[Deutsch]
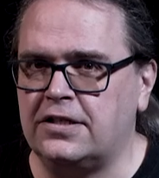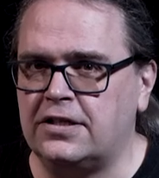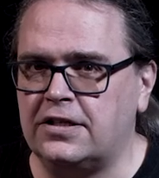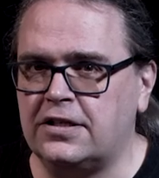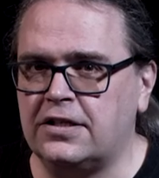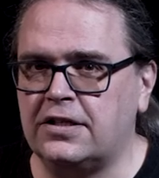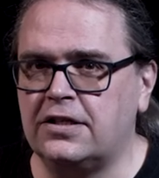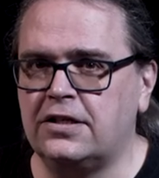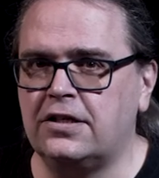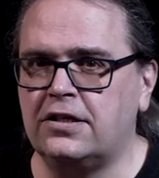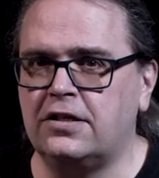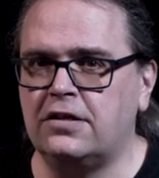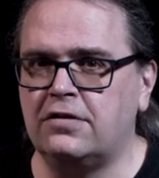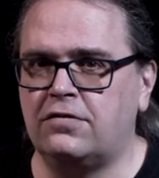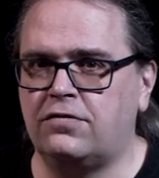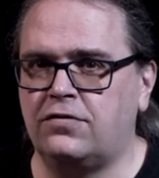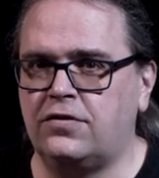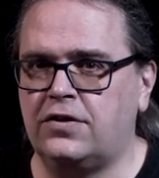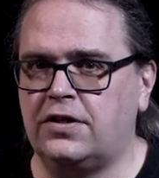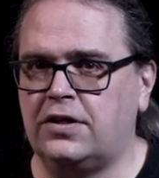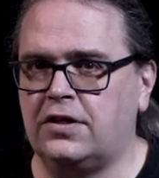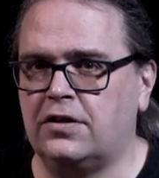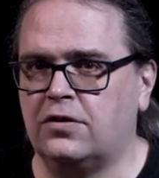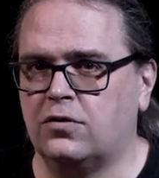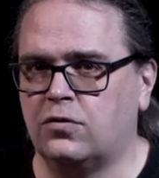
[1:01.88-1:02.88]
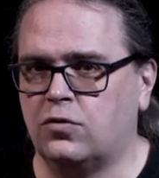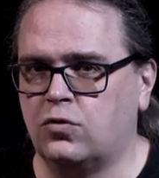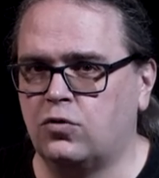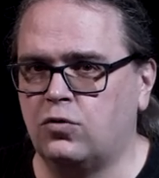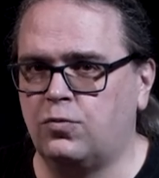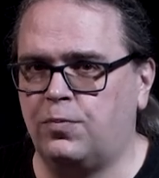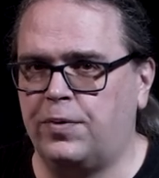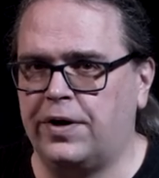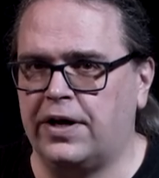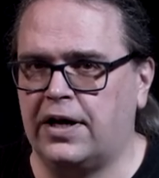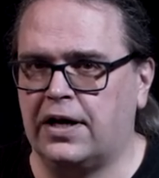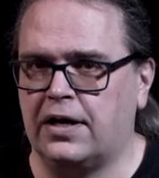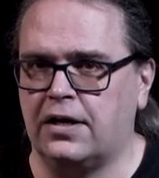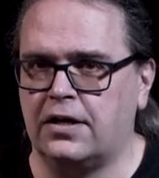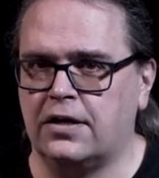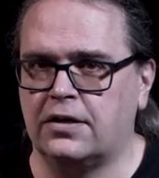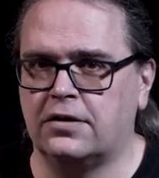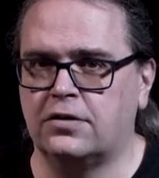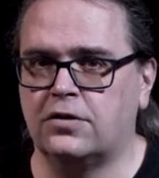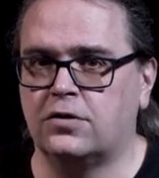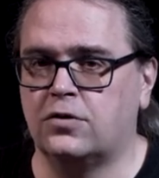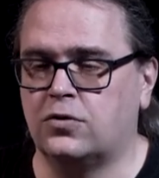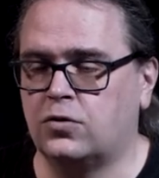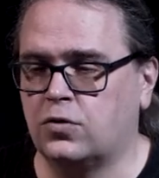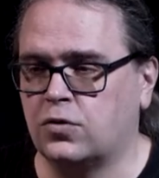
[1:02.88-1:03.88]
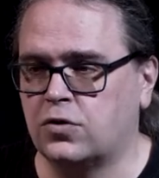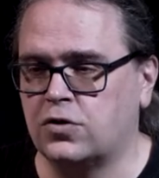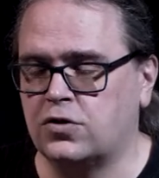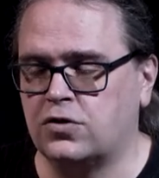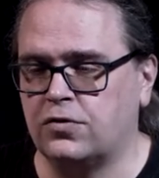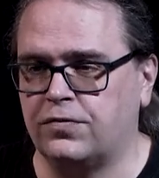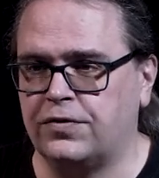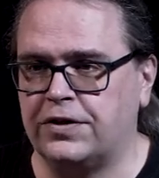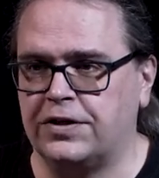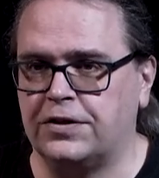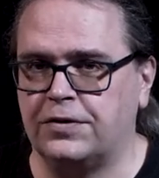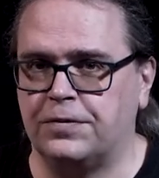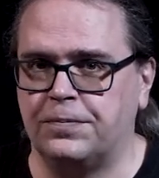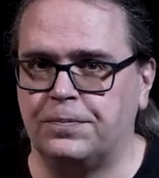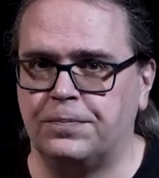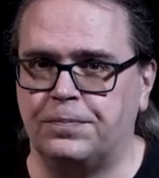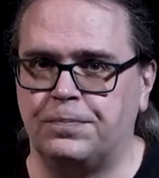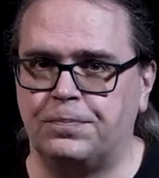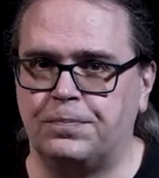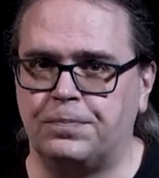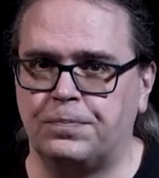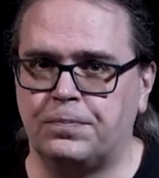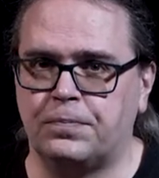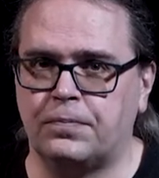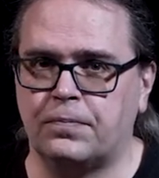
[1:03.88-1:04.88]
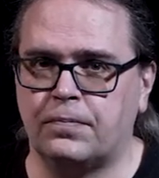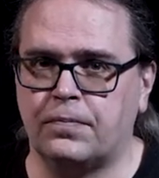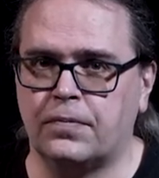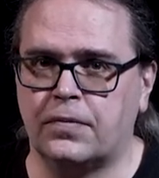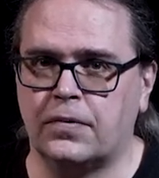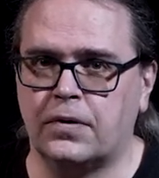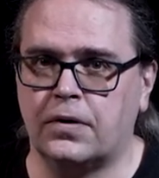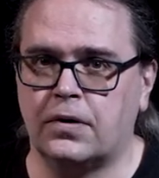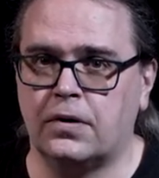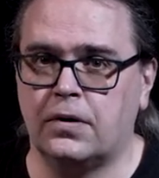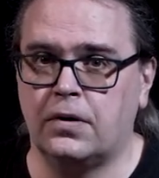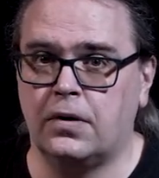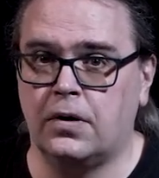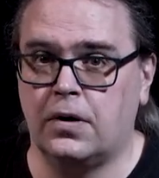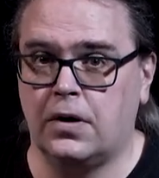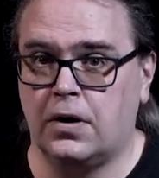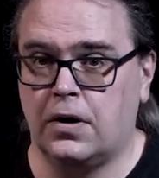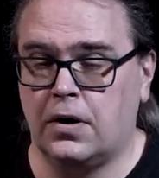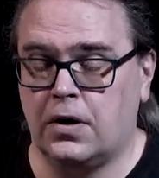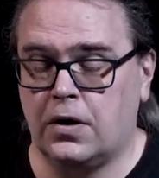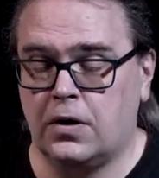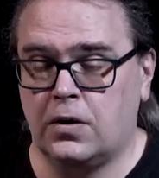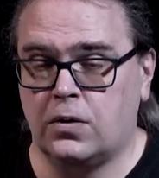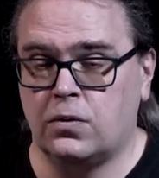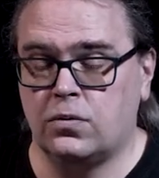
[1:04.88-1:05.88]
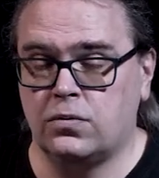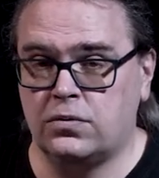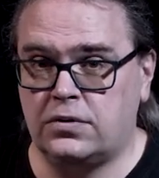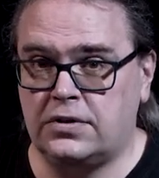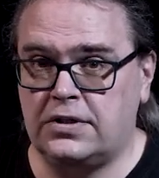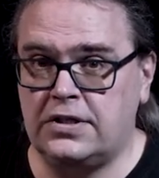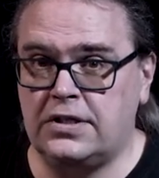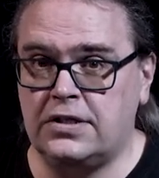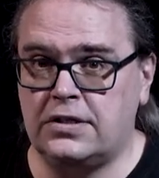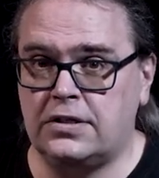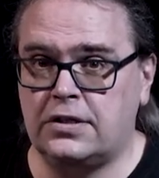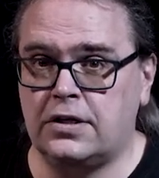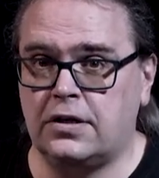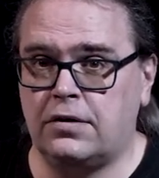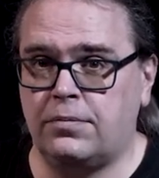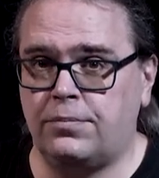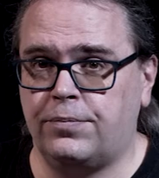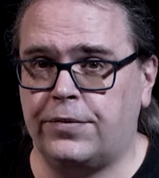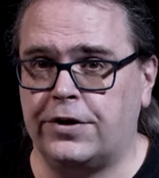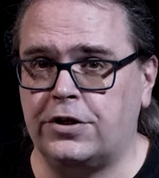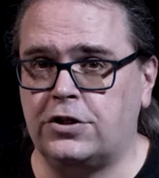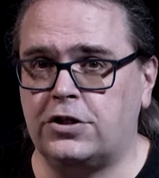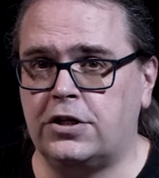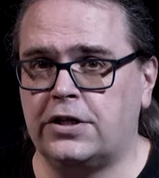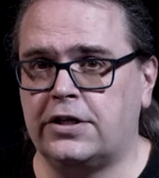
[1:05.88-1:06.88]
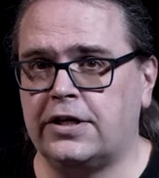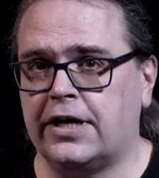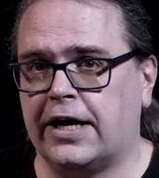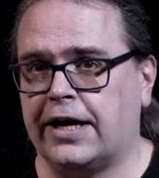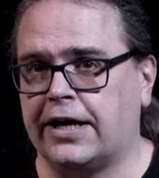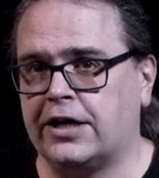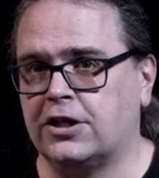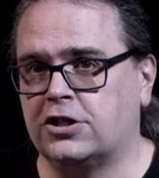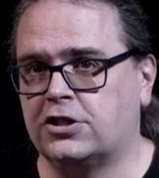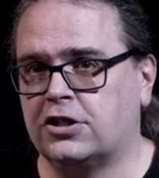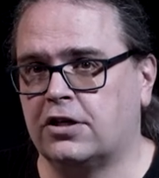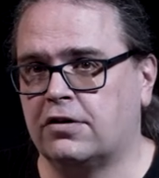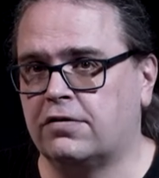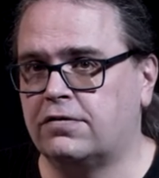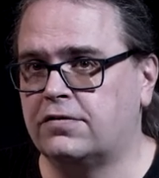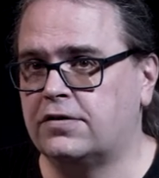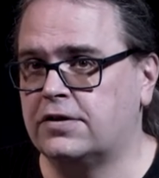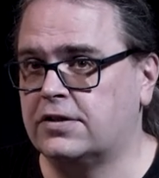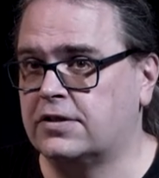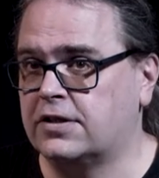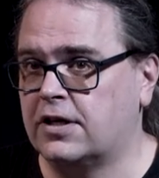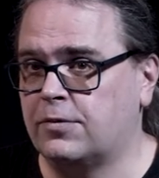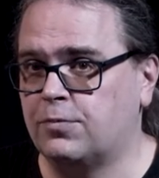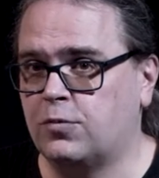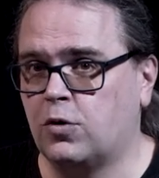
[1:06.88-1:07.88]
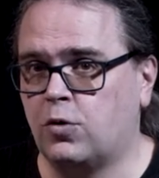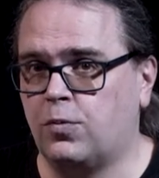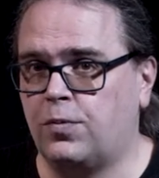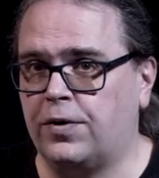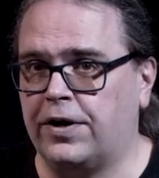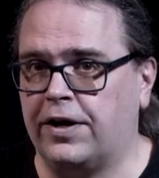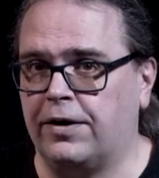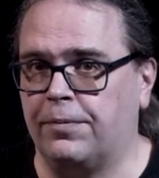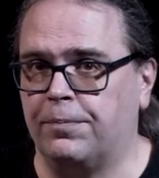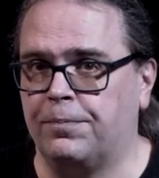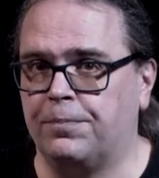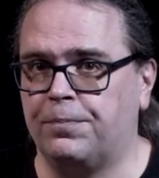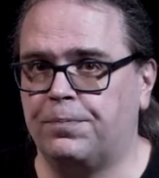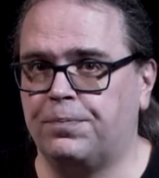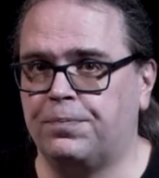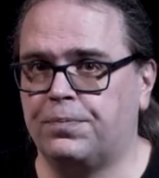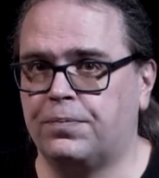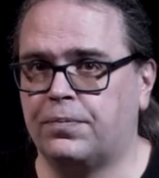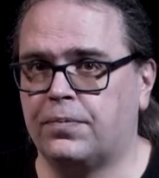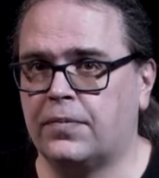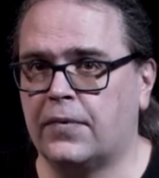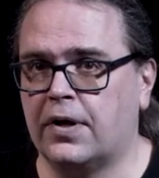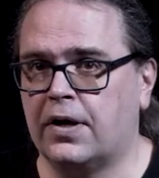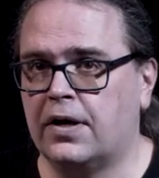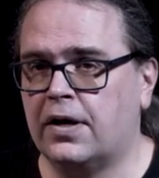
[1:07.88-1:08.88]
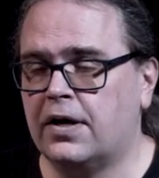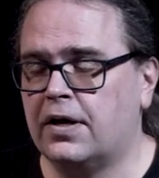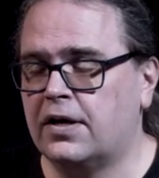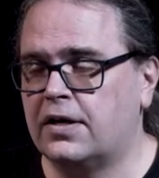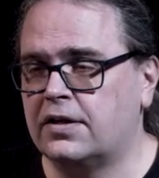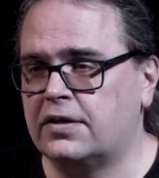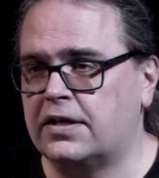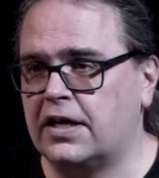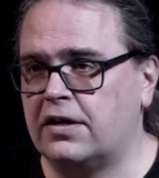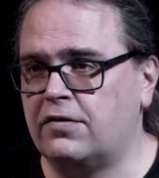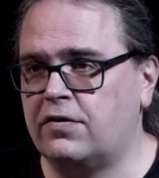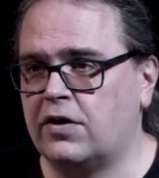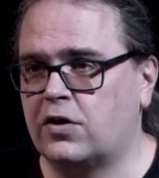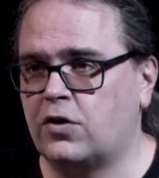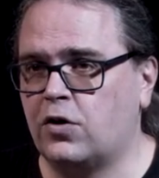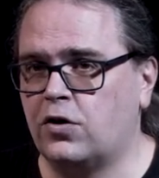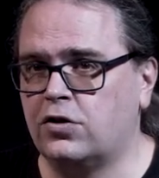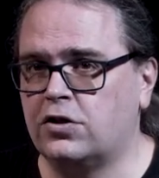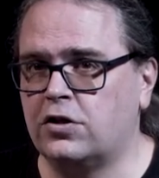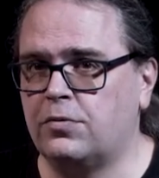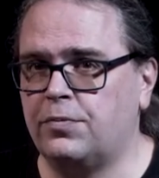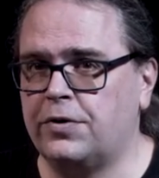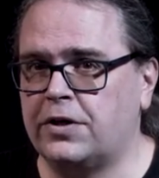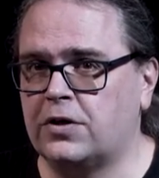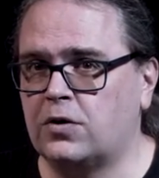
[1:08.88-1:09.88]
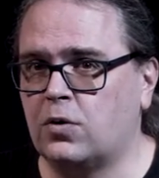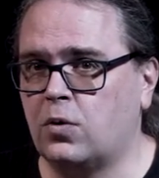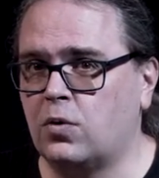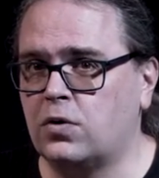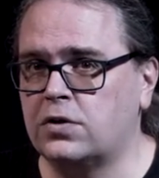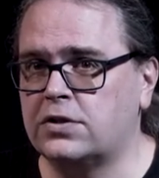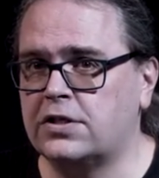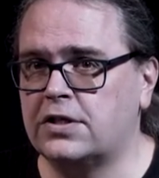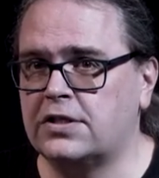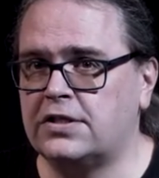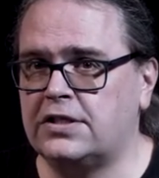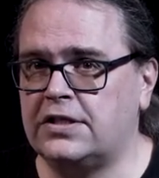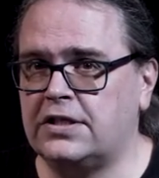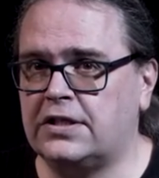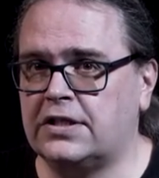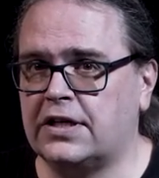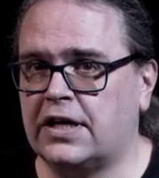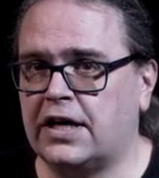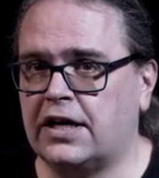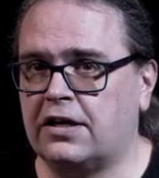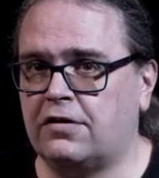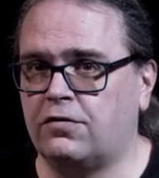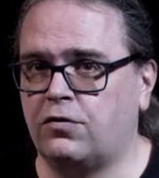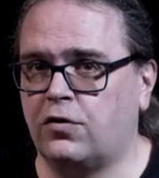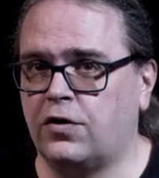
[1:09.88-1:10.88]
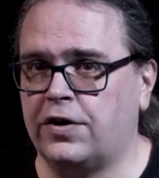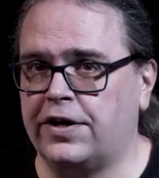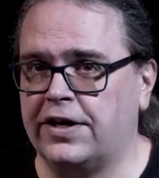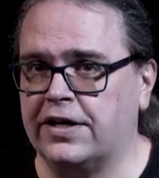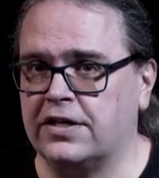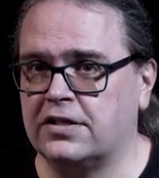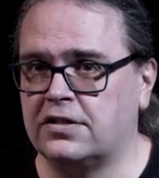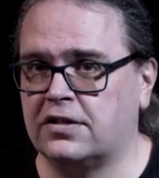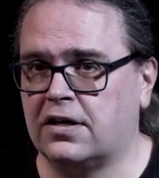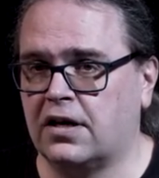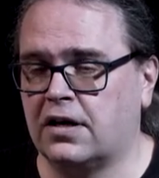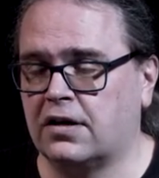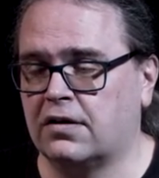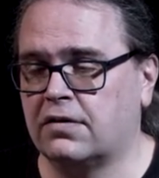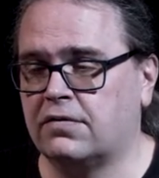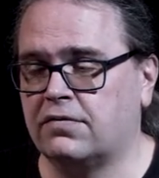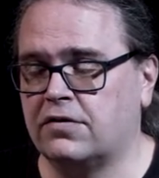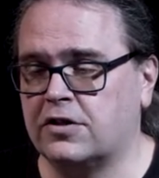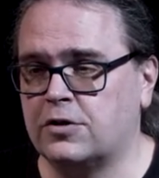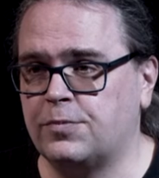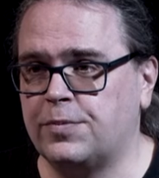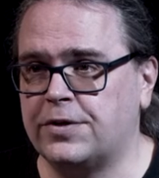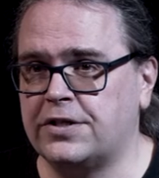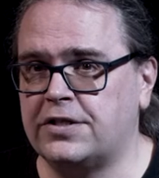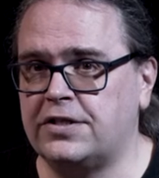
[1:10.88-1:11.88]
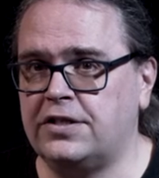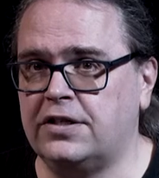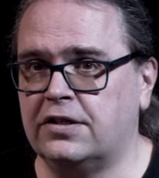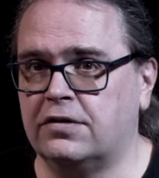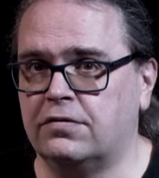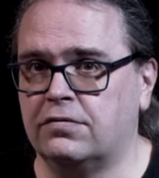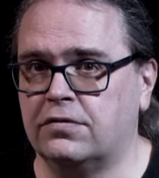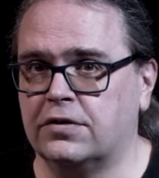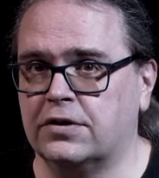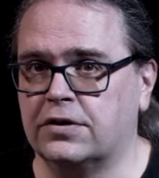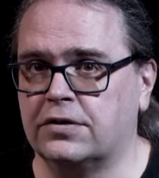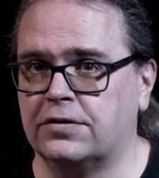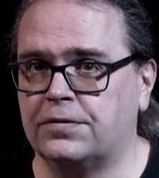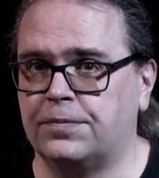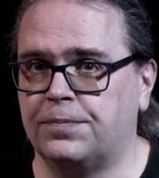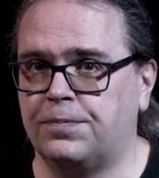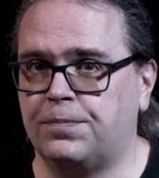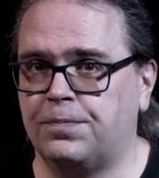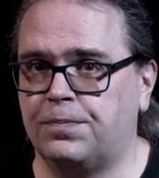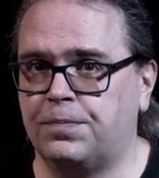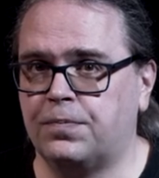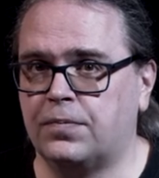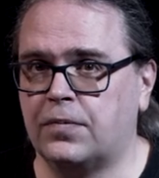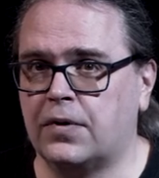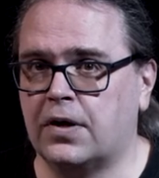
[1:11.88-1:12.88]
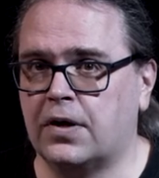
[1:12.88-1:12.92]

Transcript: sich irgendwie unbehelligt durchzuwinden. Und diese menschliche Eigenschaft ist ein Problem, denn wir können mit großer Sicherheit vorhersagen, was passieren wird.